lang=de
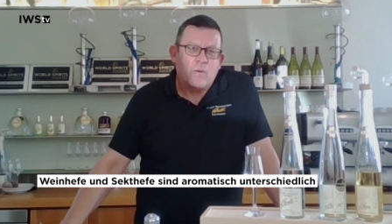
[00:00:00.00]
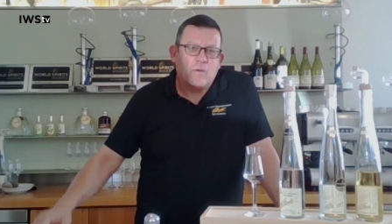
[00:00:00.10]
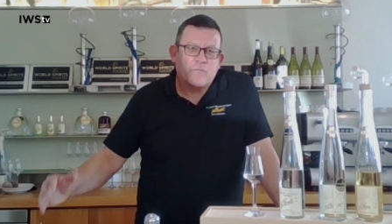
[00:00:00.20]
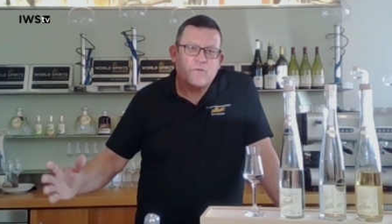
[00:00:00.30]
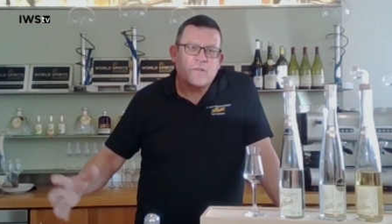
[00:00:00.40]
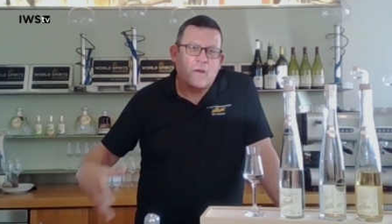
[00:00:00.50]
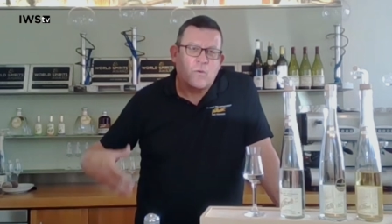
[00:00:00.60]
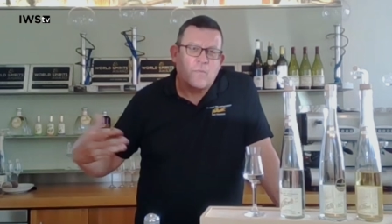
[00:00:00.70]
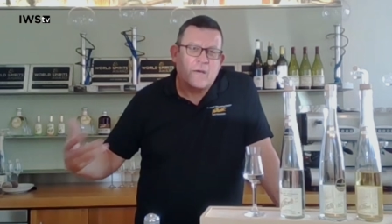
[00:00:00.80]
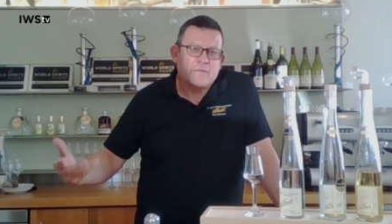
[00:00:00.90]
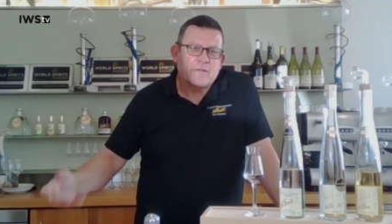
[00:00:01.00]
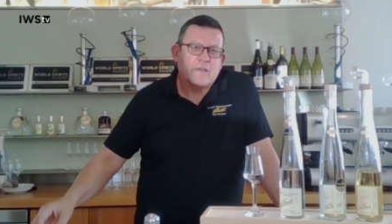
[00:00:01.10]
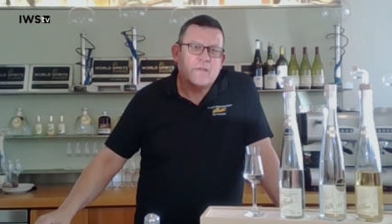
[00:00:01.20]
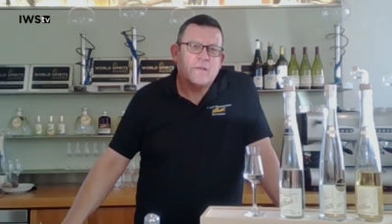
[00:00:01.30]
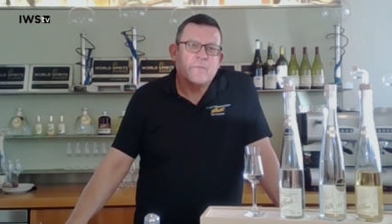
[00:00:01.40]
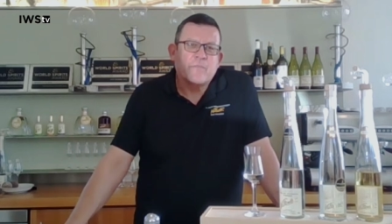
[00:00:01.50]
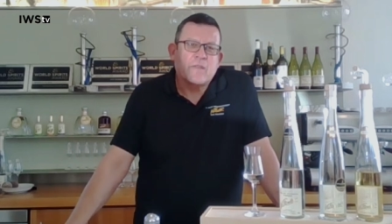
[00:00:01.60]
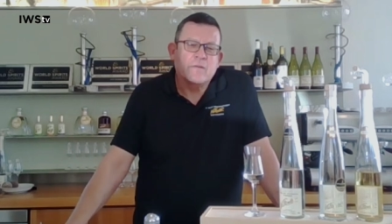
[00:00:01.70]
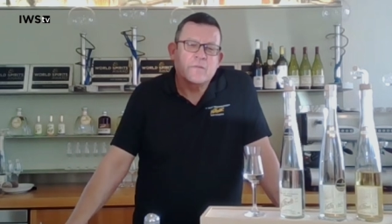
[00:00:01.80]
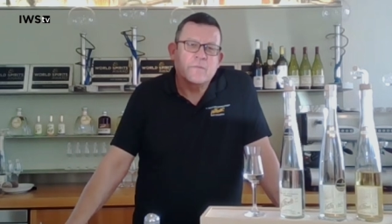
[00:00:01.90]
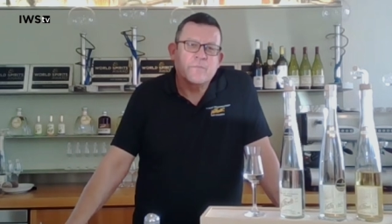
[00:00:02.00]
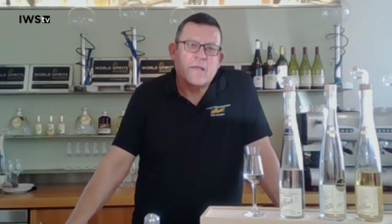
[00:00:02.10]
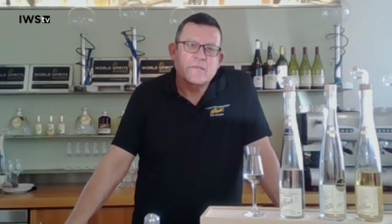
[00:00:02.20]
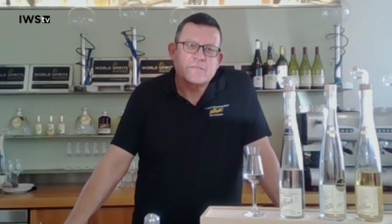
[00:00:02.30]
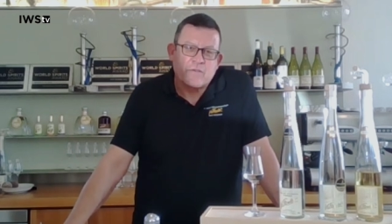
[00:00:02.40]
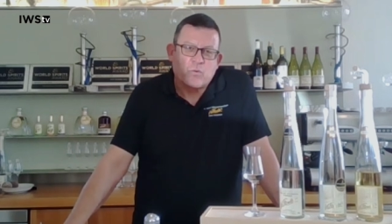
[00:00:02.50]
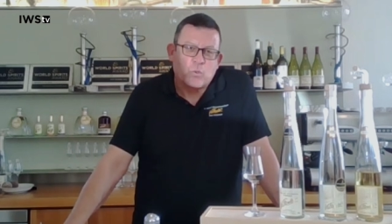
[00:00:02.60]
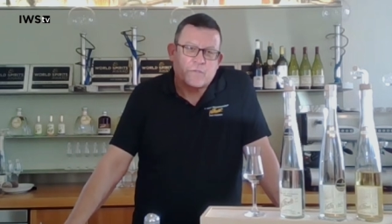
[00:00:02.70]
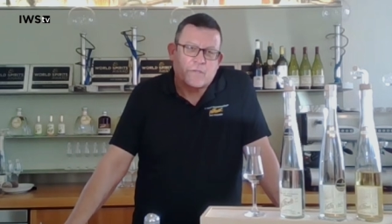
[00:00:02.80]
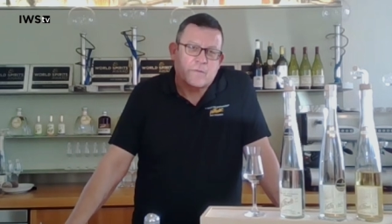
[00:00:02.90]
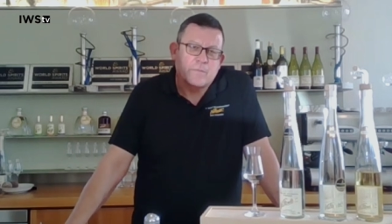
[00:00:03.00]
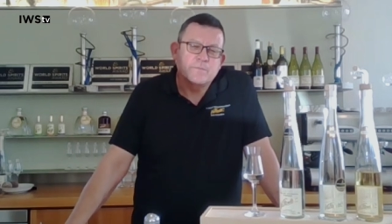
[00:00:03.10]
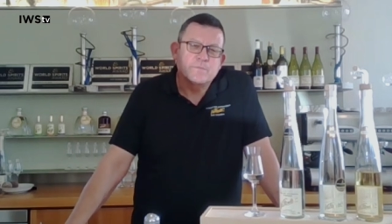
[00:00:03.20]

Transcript: auch von der Aromatik her äh, sehr fruchtig.